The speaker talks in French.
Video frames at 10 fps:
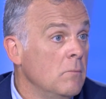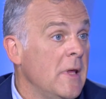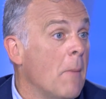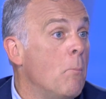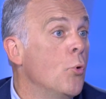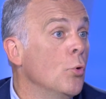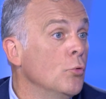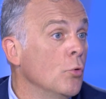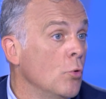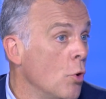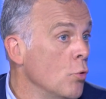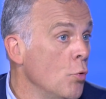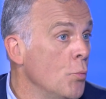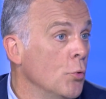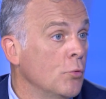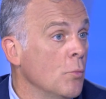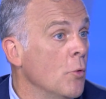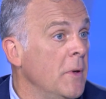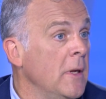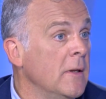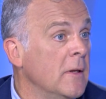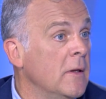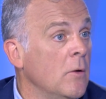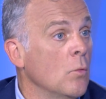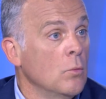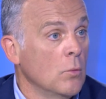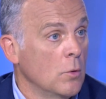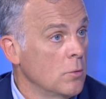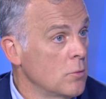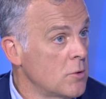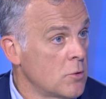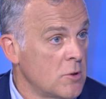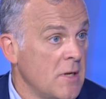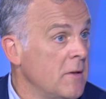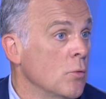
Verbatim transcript: il y a peu de grands groupes automobiles qui ont cet